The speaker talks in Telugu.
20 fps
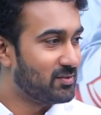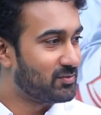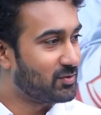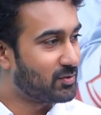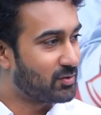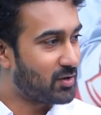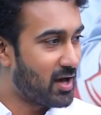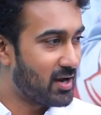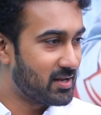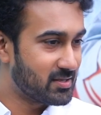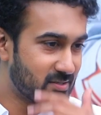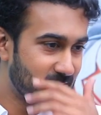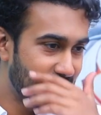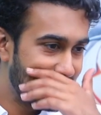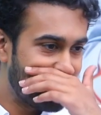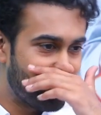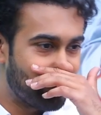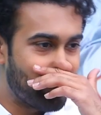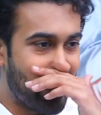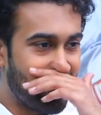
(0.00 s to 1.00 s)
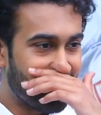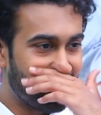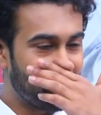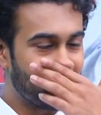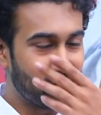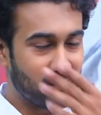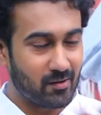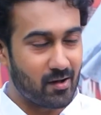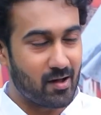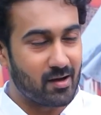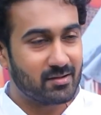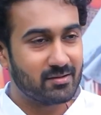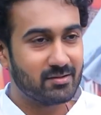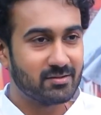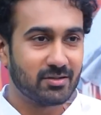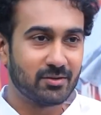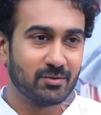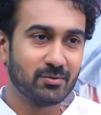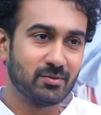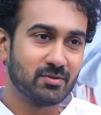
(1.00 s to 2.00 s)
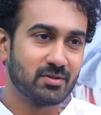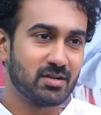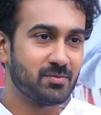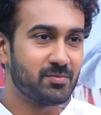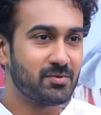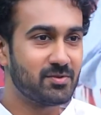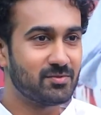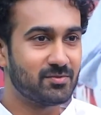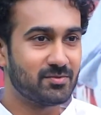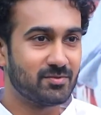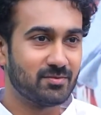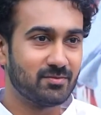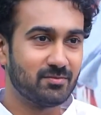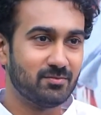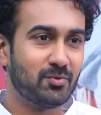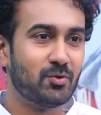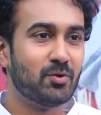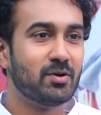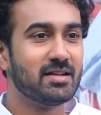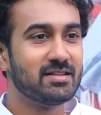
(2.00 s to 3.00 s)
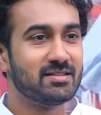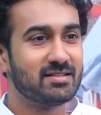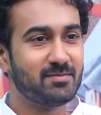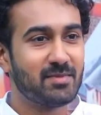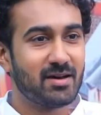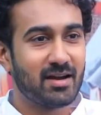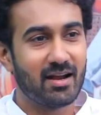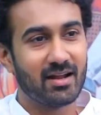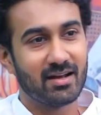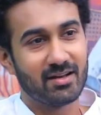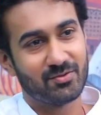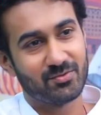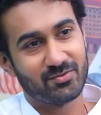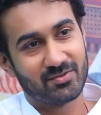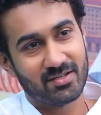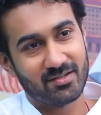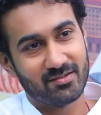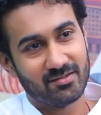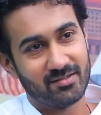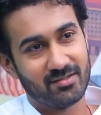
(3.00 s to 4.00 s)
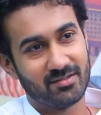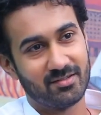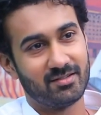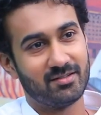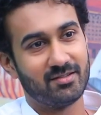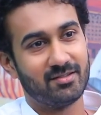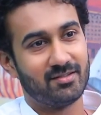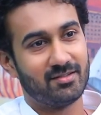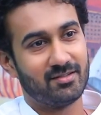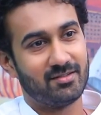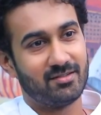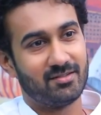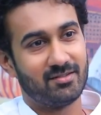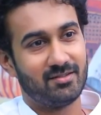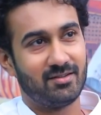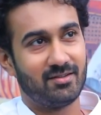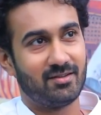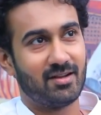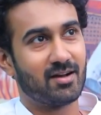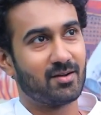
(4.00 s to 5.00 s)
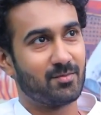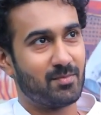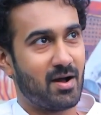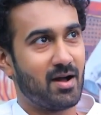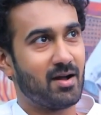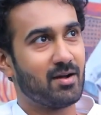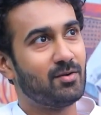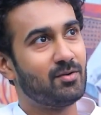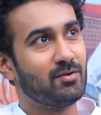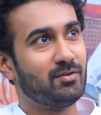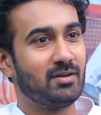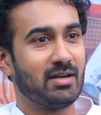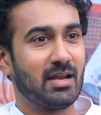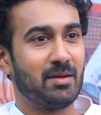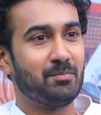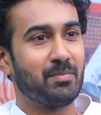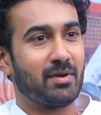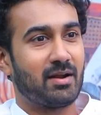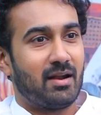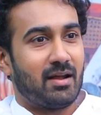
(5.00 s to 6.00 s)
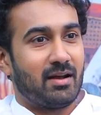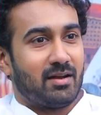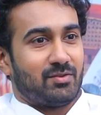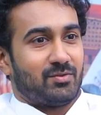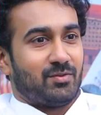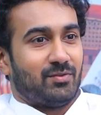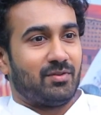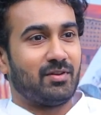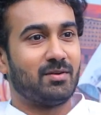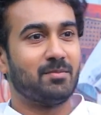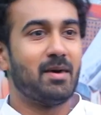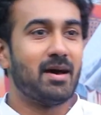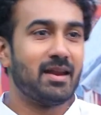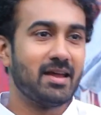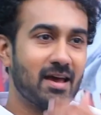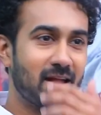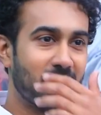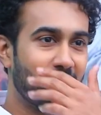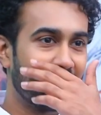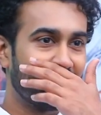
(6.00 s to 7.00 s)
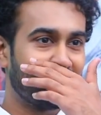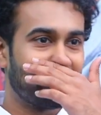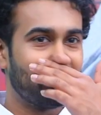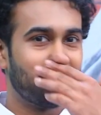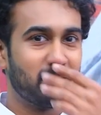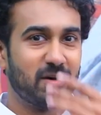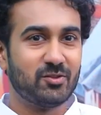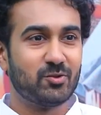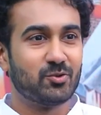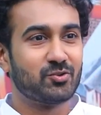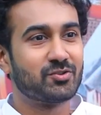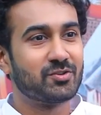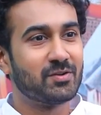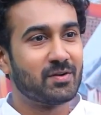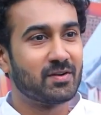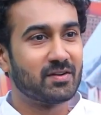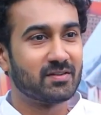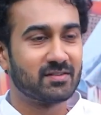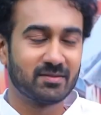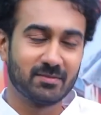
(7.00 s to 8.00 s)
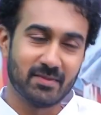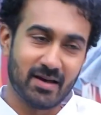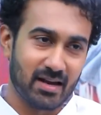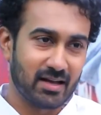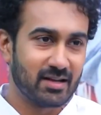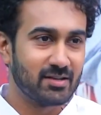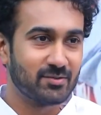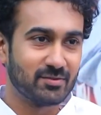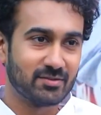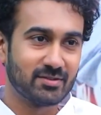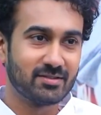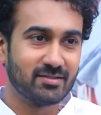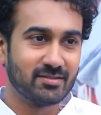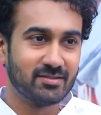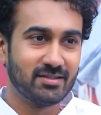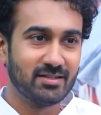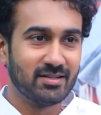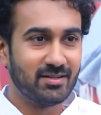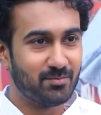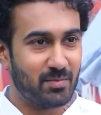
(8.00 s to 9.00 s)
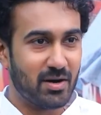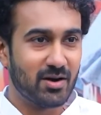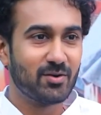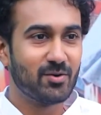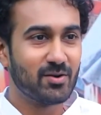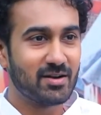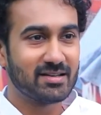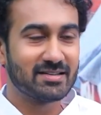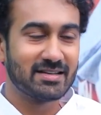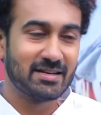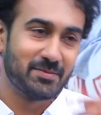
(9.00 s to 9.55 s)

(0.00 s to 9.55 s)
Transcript: సో లో నేను బెంగళూరులో లో చదువుకుంటున్నప్పుడు బోల్డెన్ సినిమాలు అలాగే చూశాను hmm. నాకు బాగా గుర్తు టెంపర్ అలాగే చూశాను మరియానా ఒక సినిమా దృశ్యం ఒక సినిమా అలాగే చూశాను బంక్ కొట్టేసి